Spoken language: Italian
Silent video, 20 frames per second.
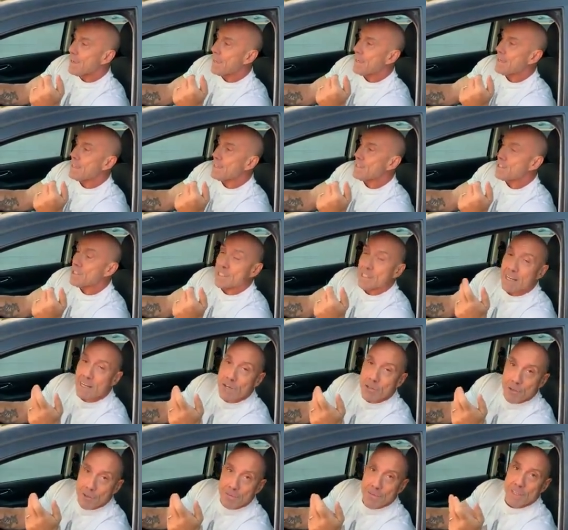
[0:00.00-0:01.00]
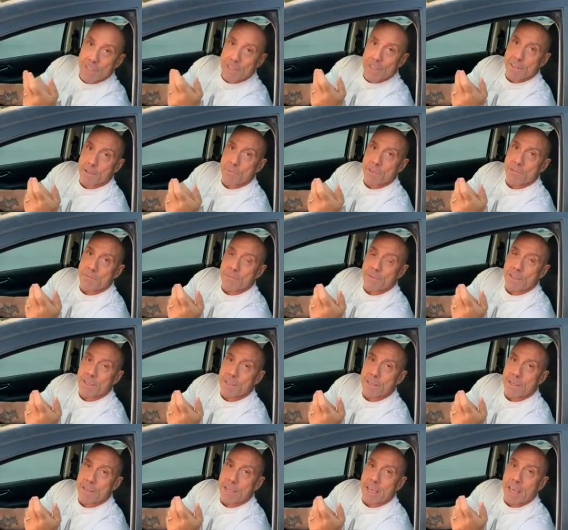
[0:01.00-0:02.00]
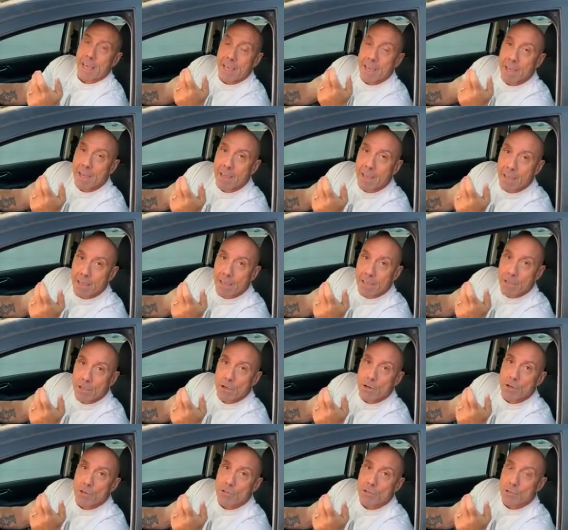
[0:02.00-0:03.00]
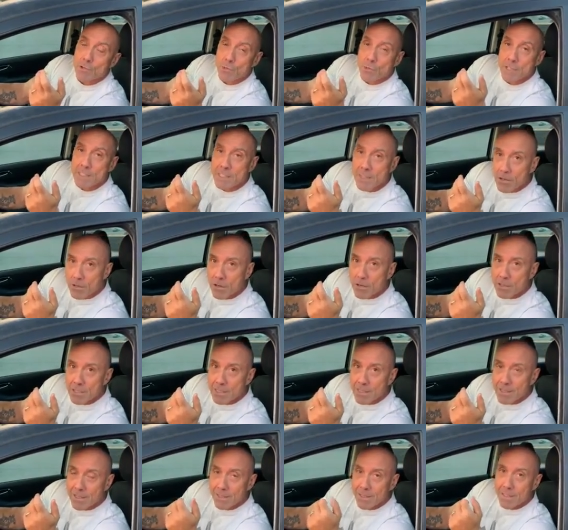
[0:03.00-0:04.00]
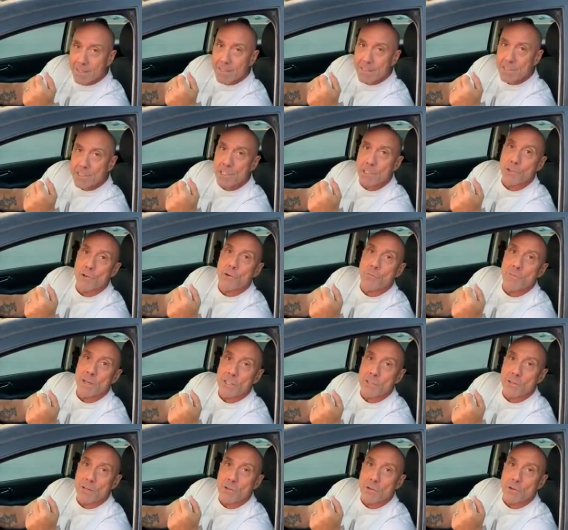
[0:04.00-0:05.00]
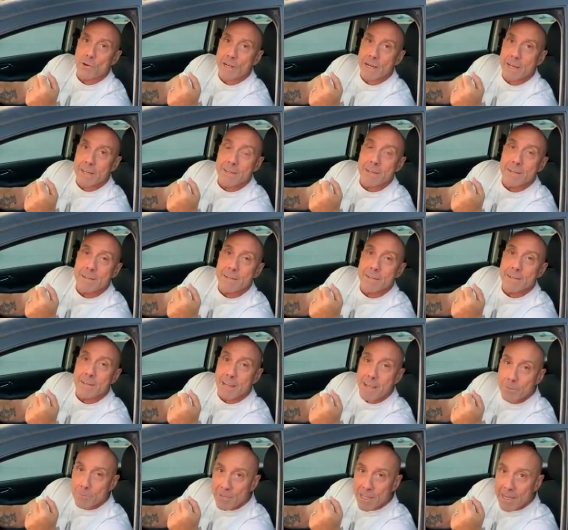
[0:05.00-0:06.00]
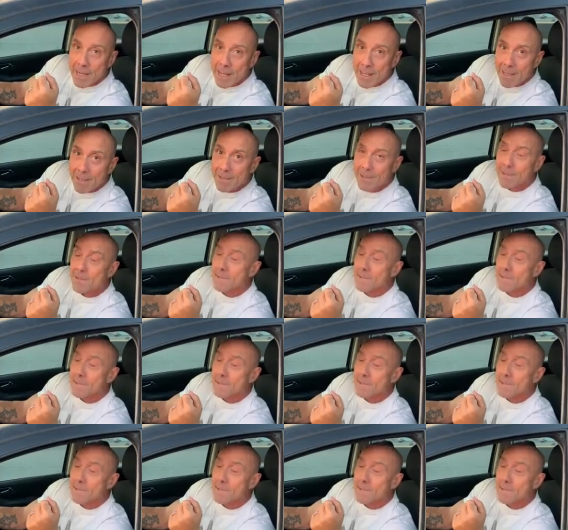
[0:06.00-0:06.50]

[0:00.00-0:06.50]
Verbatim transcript: e ci saranno i figli dei miei figli e io su questa cosa ci scommetto ancora, cambierà?